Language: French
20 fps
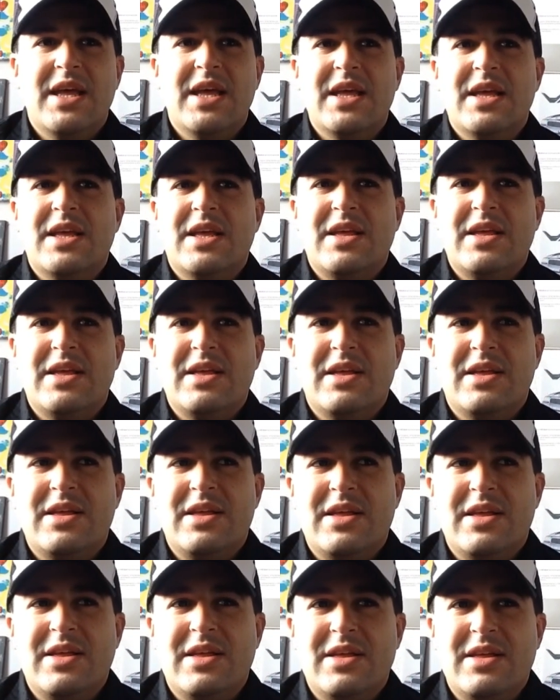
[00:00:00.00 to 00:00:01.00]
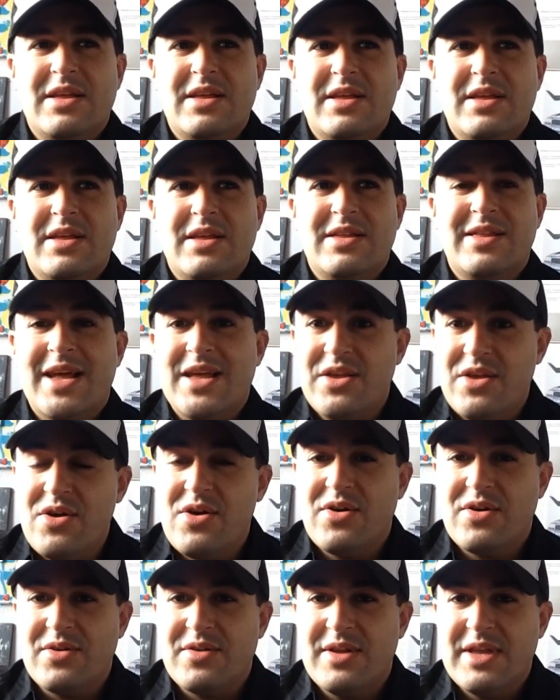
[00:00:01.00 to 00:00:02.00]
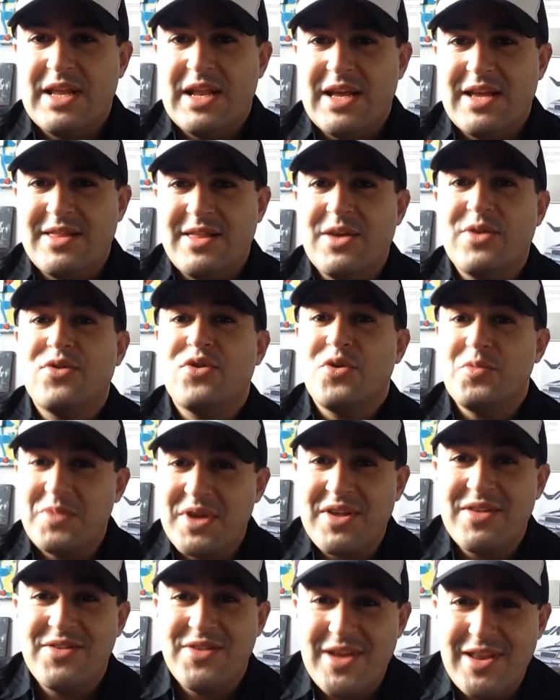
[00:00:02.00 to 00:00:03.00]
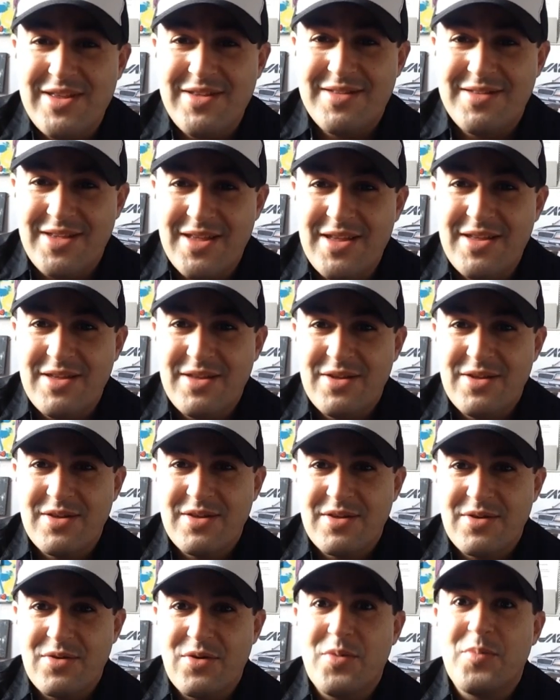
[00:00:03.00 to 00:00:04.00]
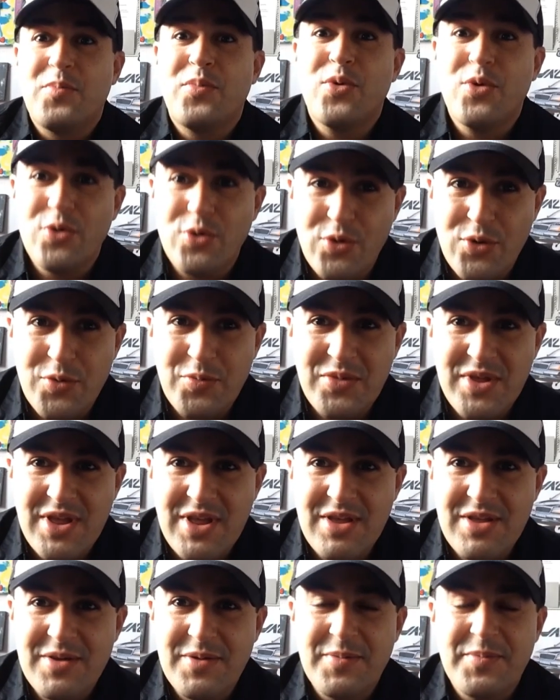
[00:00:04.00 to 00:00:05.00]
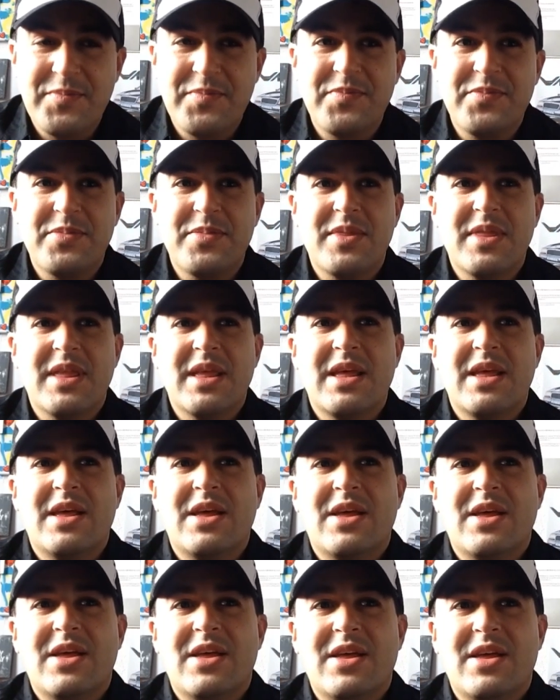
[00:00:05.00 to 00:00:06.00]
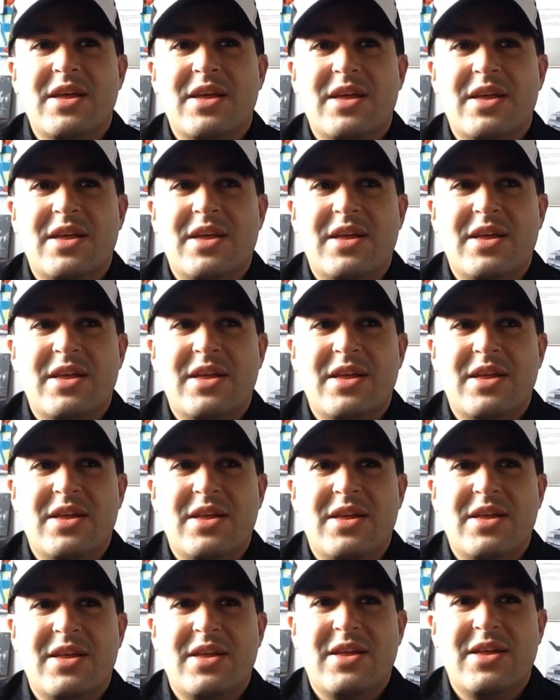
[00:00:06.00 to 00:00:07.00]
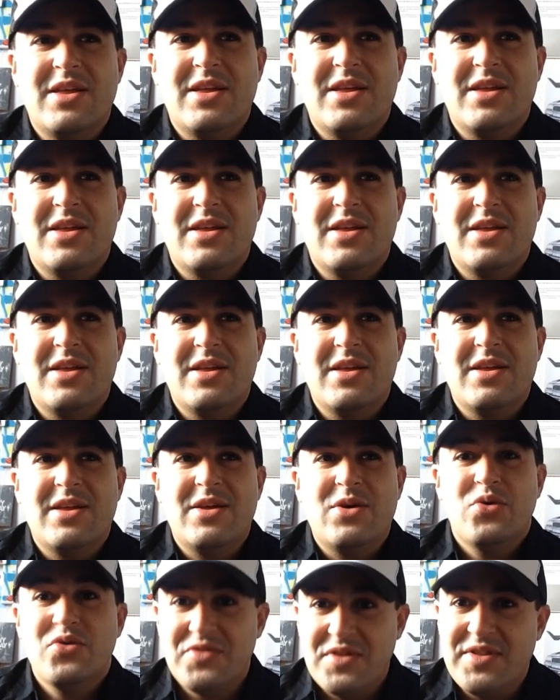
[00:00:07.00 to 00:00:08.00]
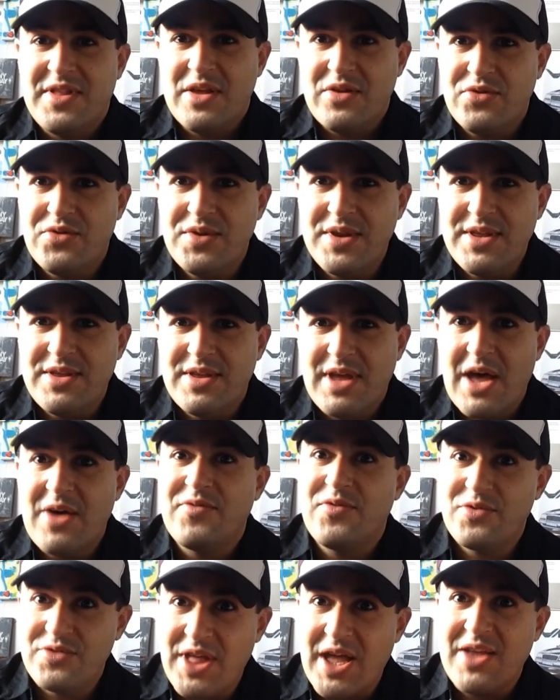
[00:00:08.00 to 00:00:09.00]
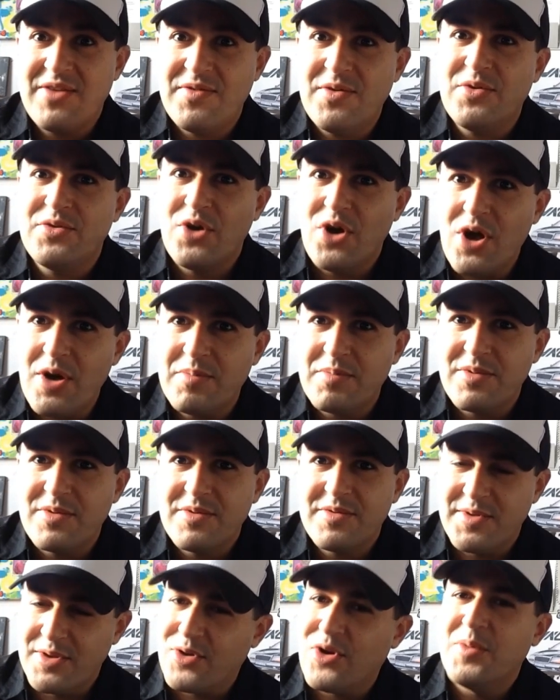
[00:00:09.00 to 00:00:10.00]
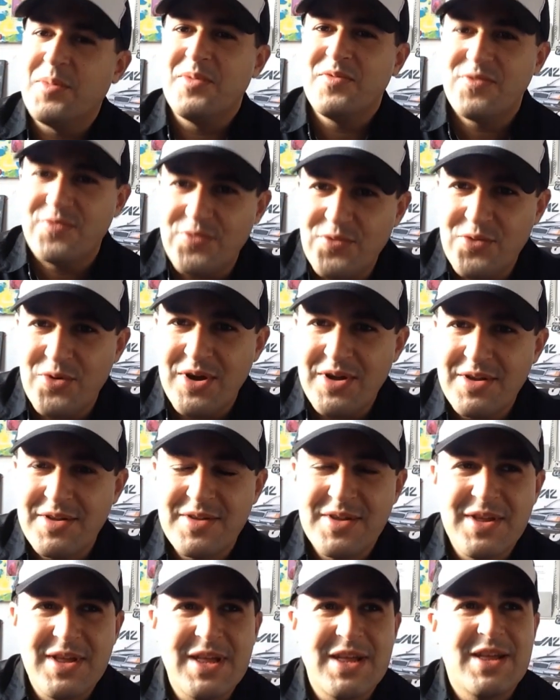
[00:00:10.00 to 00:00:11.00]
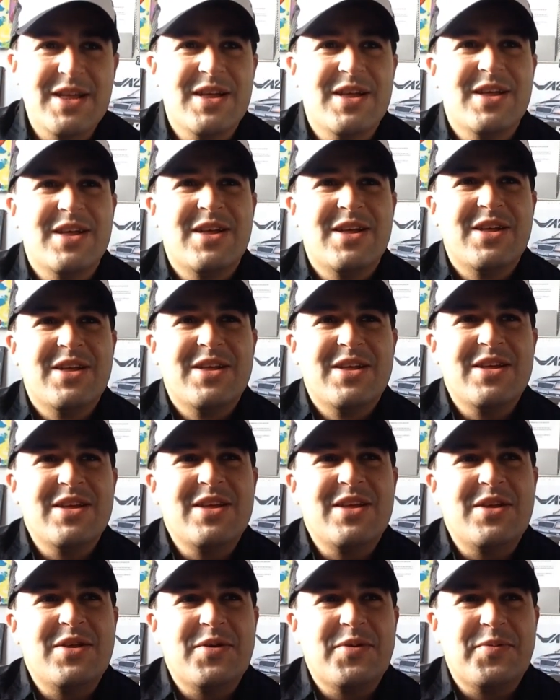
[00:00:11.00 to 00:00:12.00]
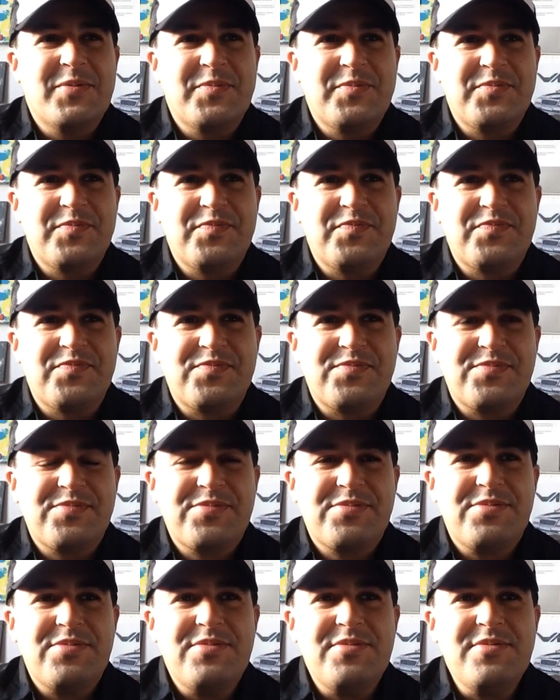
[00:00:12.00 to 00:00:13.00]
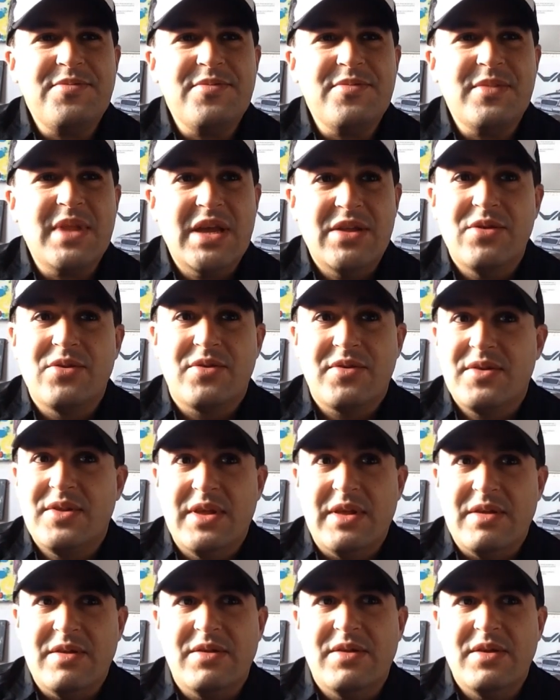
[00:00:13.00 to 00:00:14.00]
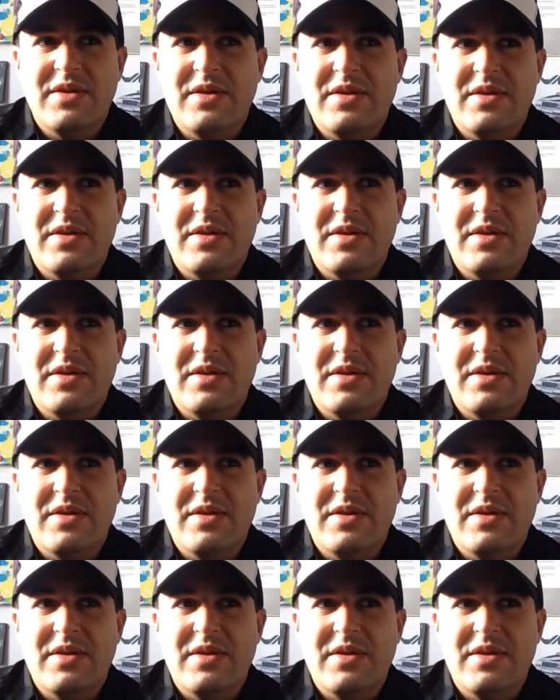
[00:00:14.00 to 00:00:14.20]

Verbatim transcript: Et, d'ailleurs, il a été commercialisé en premier euh, aux États-Unis avant d'arriver en Europe. C'est quand même fou, hein Et euh, donc c'est